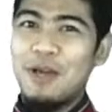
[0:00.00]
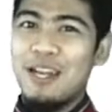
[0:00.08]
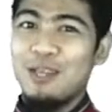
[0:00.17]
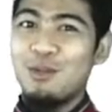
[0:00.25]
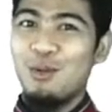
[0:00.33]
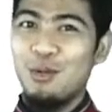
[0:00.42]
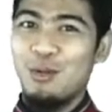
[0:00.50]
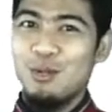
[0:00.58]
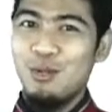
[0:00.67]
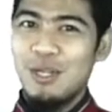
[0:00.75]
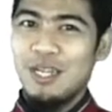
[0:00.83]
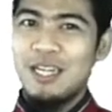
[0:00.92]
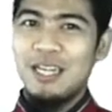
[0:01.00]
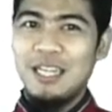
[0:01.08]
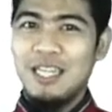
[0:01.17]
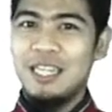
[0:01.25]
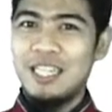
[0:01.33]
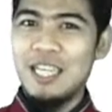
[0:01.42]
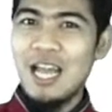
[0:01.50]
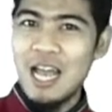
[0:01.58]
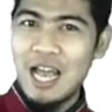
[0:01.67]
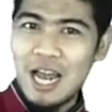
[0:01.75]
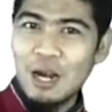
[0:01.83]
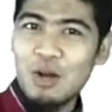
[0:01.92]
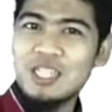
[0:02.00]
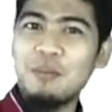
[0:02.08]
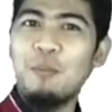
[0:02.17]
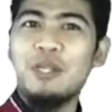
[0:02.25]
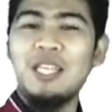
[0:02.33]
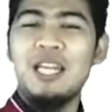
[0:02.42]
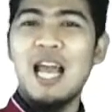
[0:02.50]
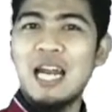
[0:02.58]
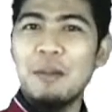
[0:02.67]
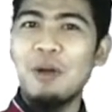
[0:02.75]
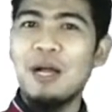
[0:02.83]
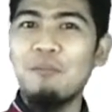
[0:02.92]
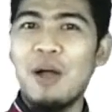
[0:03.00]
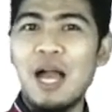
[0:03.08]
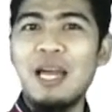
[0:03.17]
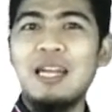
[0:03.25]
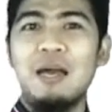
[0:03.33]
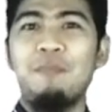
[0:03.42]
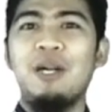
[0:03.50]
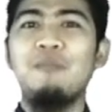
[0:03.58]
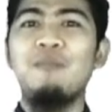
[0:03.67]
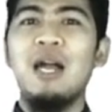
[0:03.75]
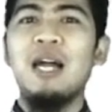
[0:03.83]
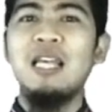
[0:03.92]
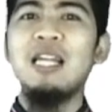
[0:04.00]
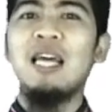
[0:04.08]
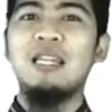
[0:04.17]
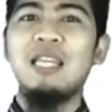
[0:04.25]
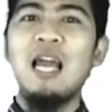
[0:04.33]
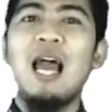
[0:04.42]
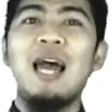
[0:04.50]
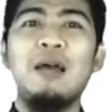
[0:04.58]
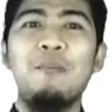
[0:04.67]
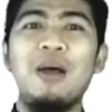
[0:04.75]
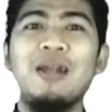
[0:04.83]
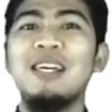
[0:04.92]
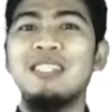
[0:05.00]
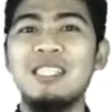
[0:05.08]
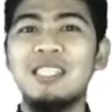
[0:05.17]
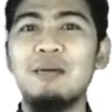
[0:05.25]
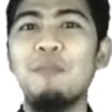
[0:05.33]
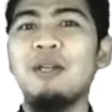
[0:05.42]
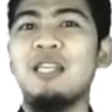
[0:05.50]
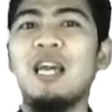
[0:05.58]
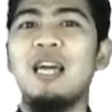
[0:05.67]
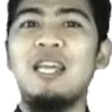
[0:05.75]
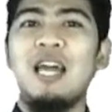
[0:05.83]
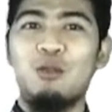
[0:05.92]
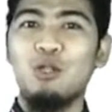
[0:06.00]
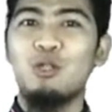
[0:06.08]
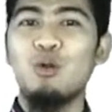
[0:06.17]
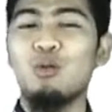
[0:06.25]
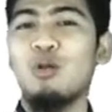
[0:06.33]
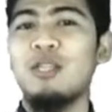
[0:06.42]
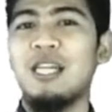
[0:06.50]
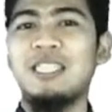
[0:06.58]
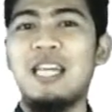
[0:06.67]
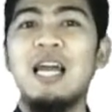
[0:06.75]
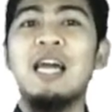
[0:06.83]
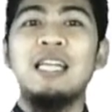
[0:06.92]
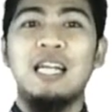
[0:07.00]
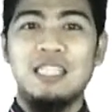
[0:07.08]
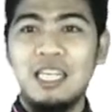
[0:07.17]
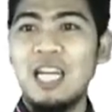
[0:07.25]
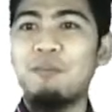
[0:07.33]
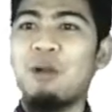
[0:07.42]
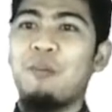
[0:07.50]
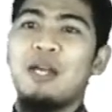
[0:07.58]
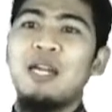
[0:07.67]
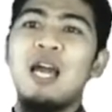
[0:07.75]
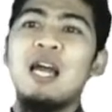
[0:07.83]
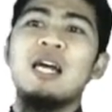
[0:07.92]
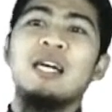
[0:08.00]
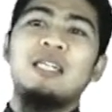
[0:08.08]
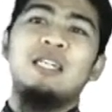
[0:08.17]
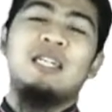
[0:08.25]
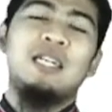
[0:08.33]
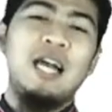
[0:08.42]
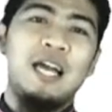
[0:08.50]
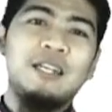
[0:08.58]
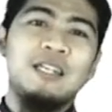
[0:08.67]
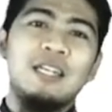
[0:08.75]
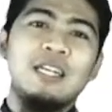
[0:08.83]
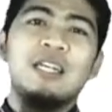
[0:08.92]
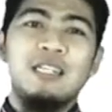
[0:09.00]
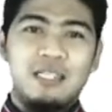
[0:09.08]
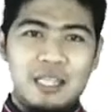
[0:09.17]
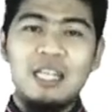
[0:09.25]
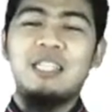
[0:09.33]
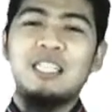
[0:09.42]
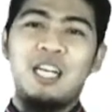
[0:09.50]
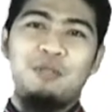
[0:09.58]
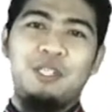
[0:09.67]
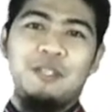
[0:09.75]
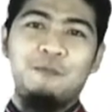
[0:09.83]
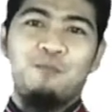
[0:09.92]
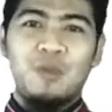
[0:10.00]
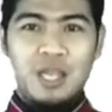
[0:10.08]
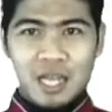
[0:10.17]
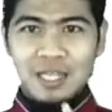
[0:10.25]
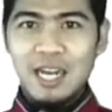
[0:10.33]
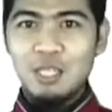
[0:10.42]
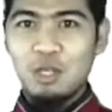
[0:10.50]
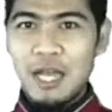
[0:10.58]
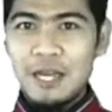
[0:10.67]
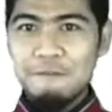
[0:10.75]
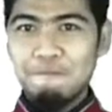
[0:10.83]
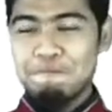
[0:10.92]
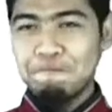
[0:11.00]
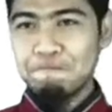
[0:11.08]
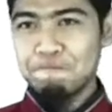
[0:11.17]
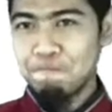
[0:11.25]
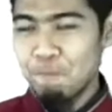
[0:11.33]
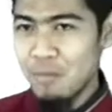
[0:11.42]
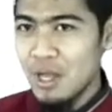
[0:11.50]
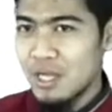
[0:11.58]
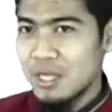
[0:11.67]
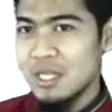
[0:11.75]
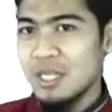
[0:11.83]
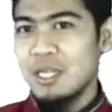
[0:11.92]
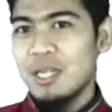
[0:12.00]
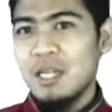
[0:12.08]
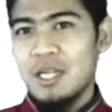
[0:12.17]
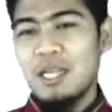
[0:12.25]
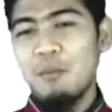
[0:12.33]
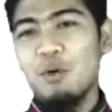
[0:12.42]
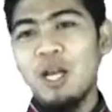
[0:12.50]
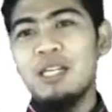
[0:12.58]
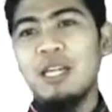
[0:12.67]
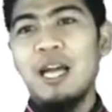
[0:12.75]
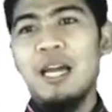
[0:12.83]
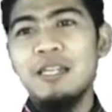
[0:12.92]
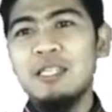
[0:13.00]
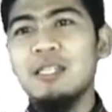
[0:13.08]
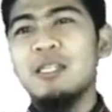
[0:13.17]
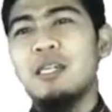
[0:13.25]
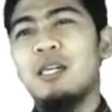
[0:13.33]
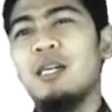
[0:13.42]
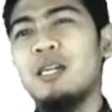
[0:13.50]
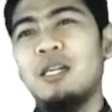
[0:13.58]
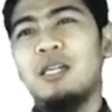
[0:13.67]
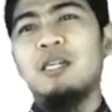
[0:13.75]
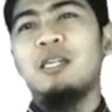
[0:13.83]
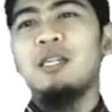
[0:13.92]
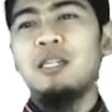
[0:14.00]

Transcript: ya, tunggu dulu. Eh, intinya alurnya seperti ini ada pengembangan. Nah, pengembangannya nanti ada pada sistematikanya atau struktur teksnya yang sedikit berbeda dengan teks deskripsi. Kita lanjutkan. Kita mulai dengan eh,